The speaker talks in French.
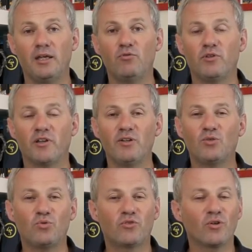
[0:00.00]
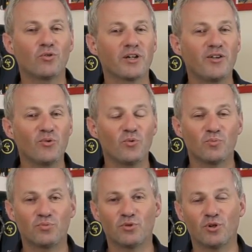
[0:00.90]
et vous avez toutes sortes de raisons
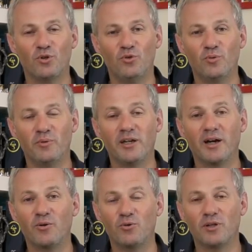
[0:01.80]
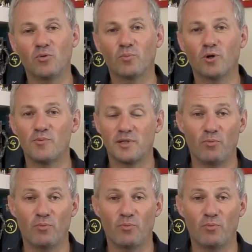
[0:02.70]
pour euh, nommer un lieu d'un nom propre.